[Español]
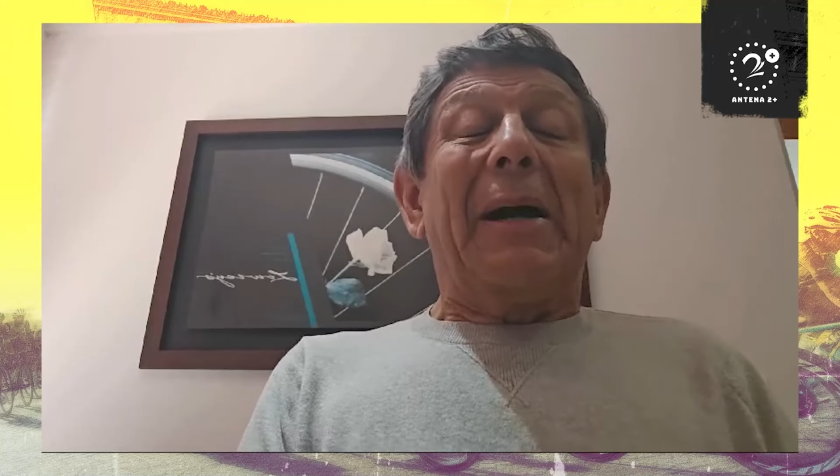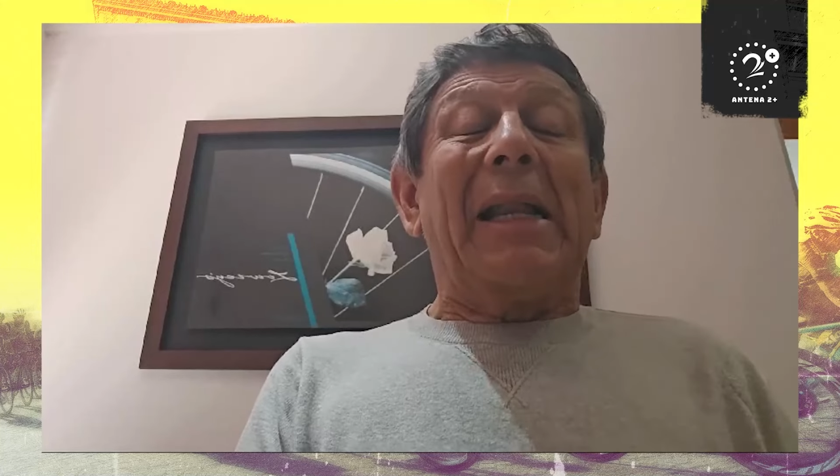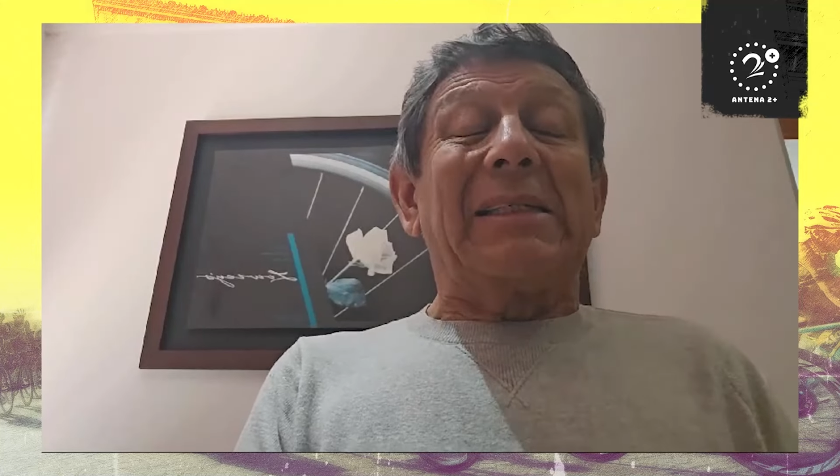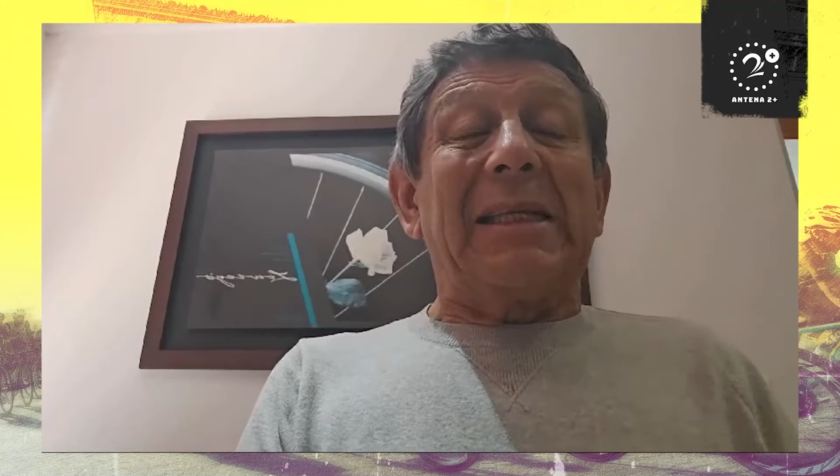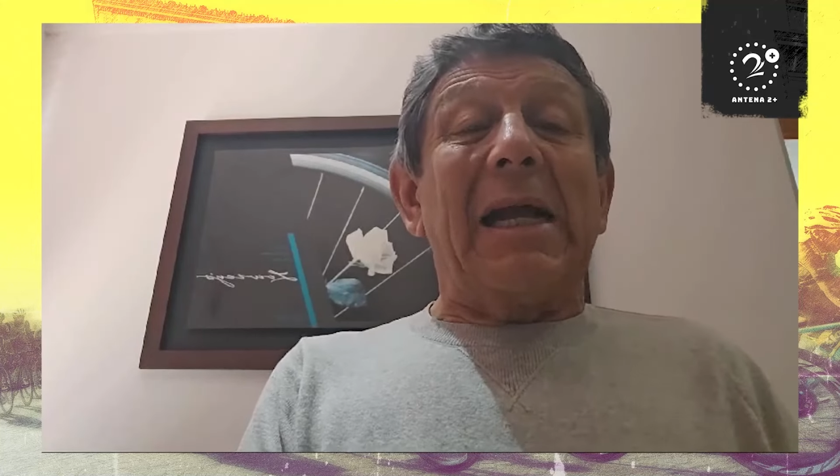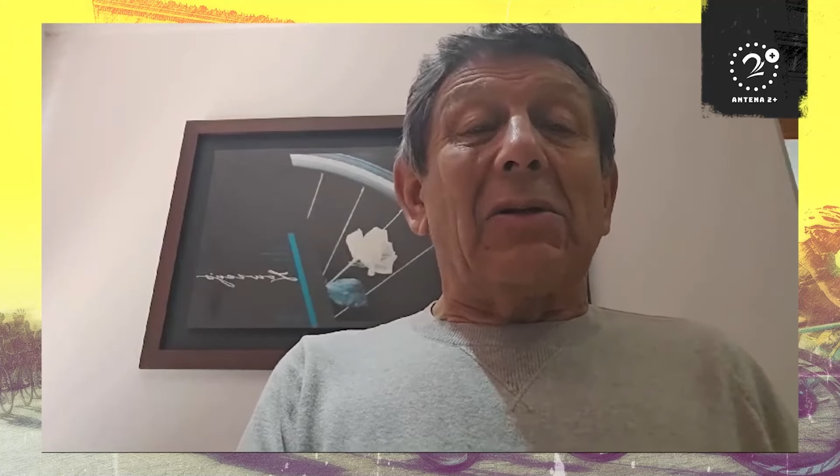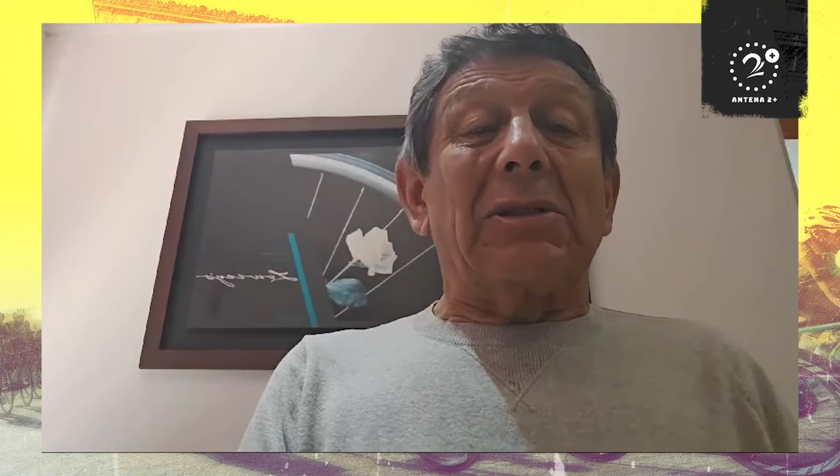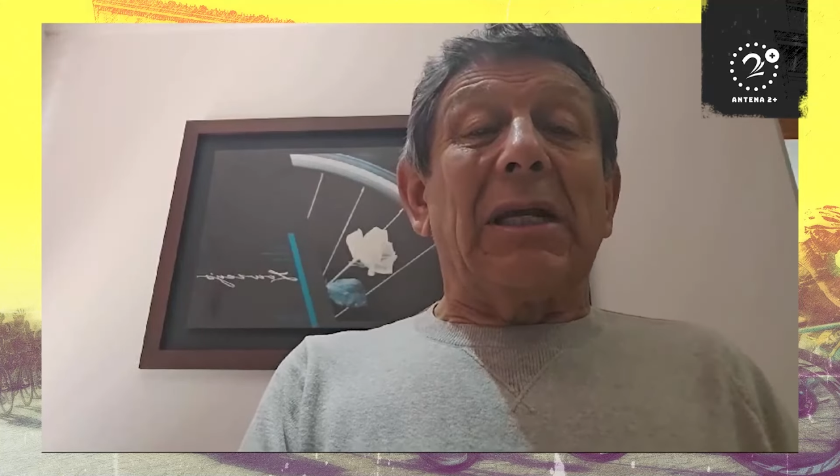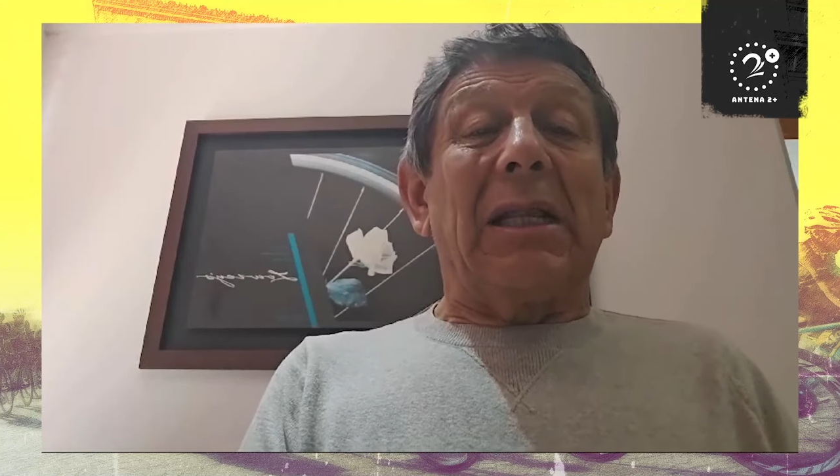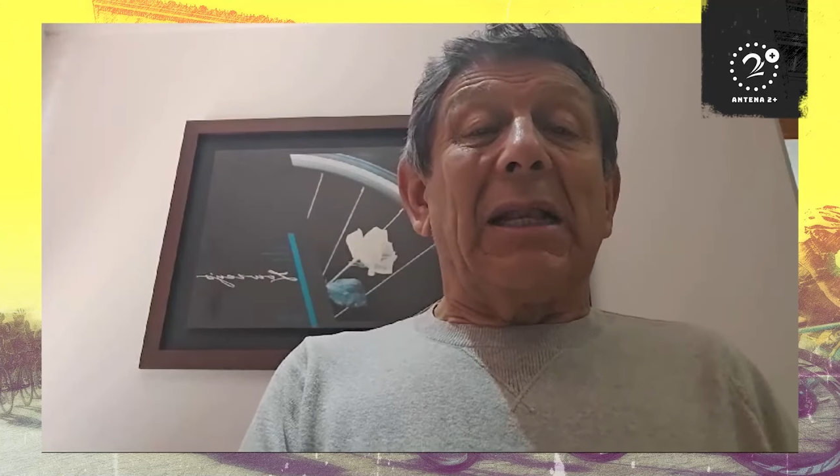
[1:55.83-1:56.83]
parecía
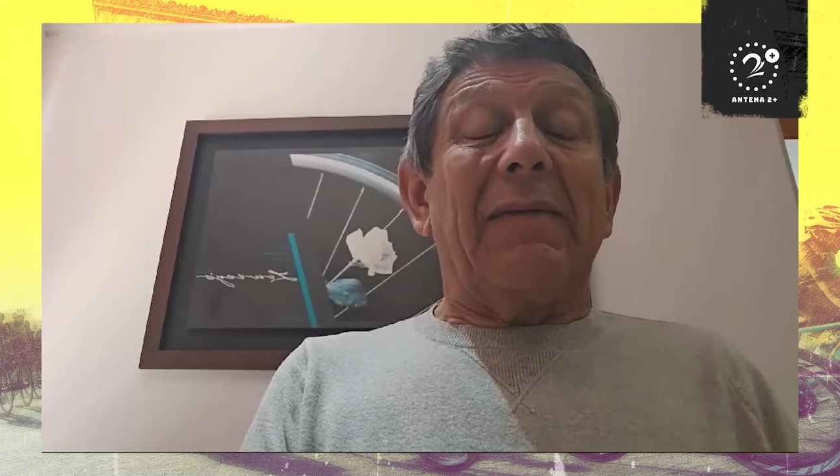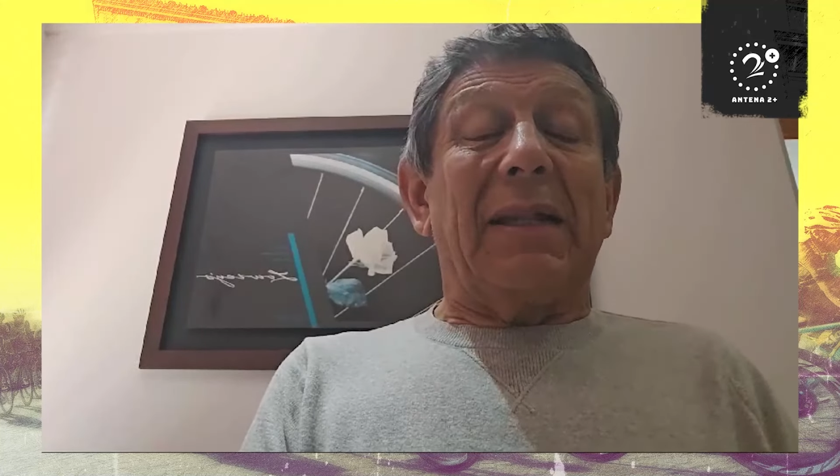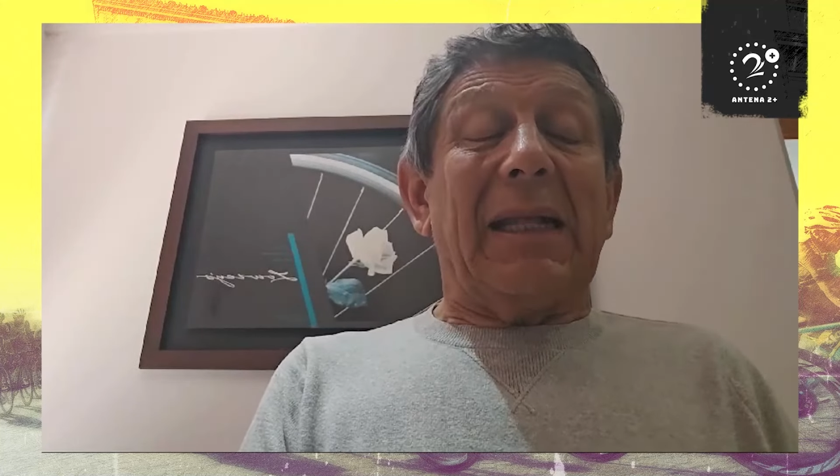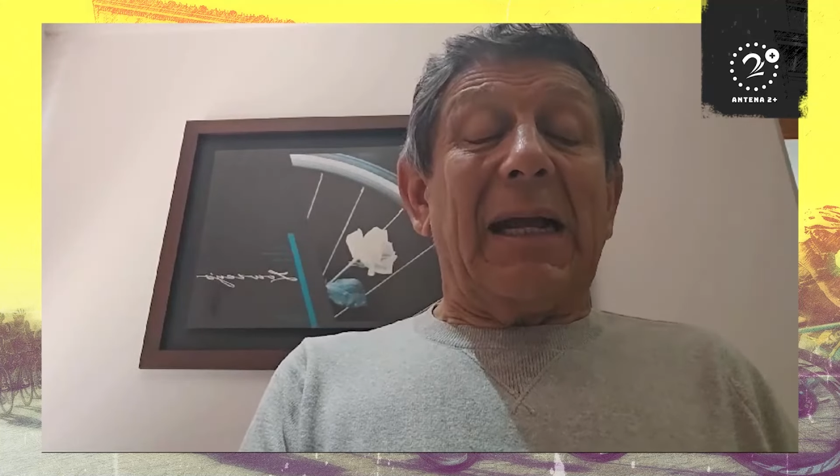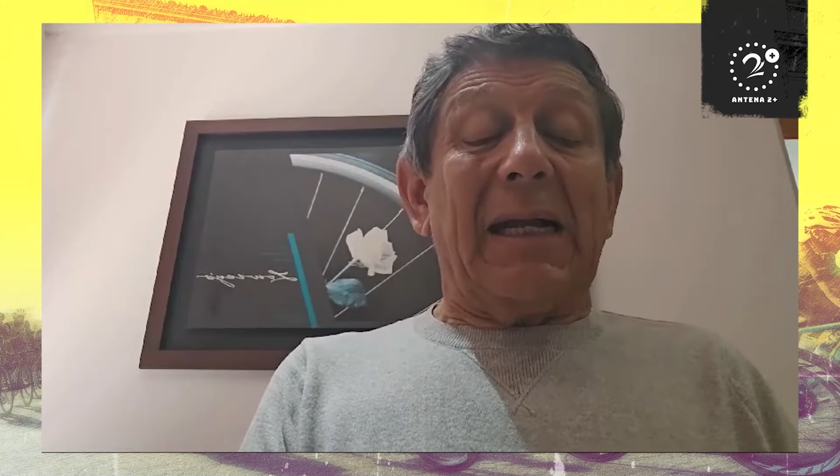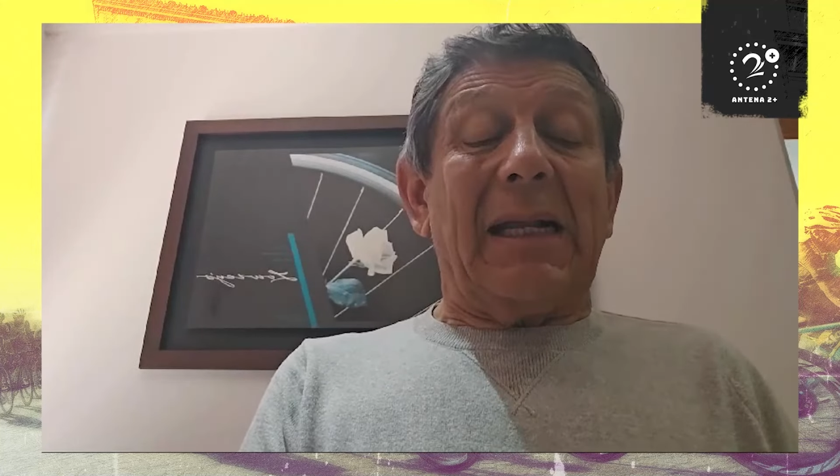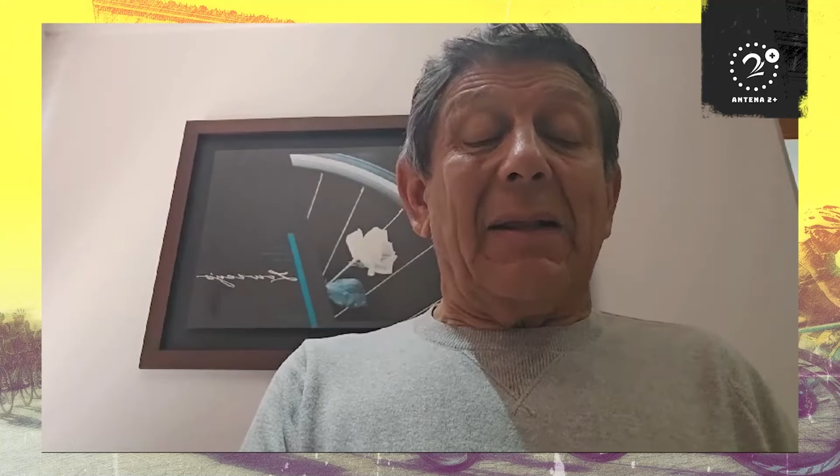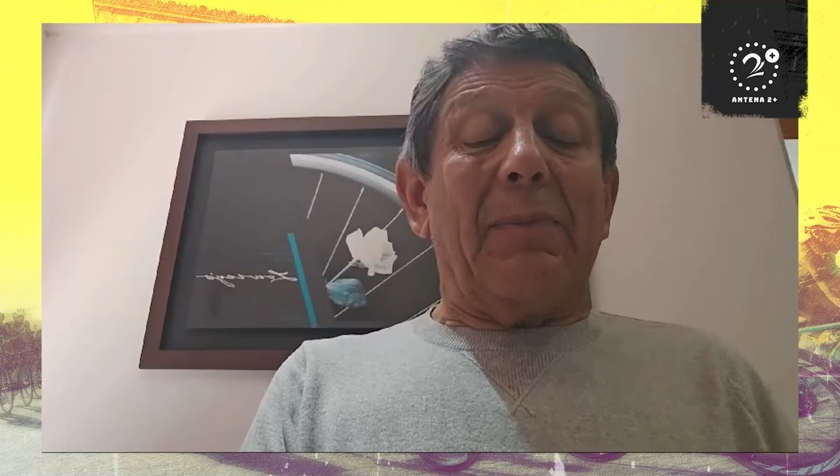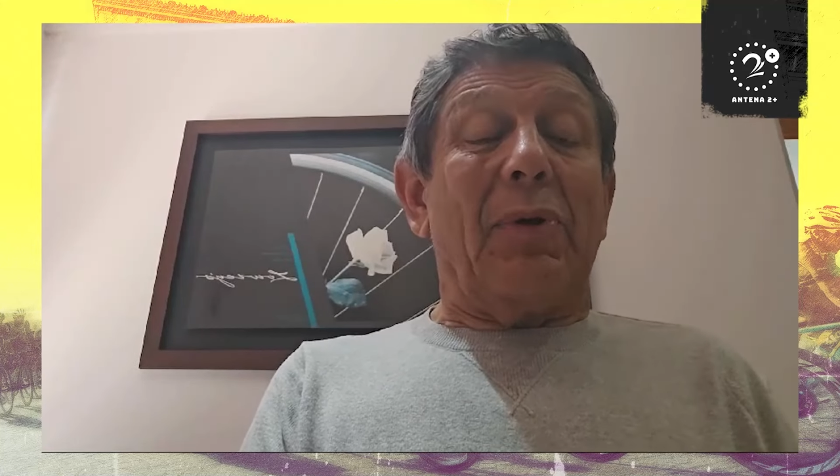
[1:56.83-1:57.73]
conseguir la ventaja que le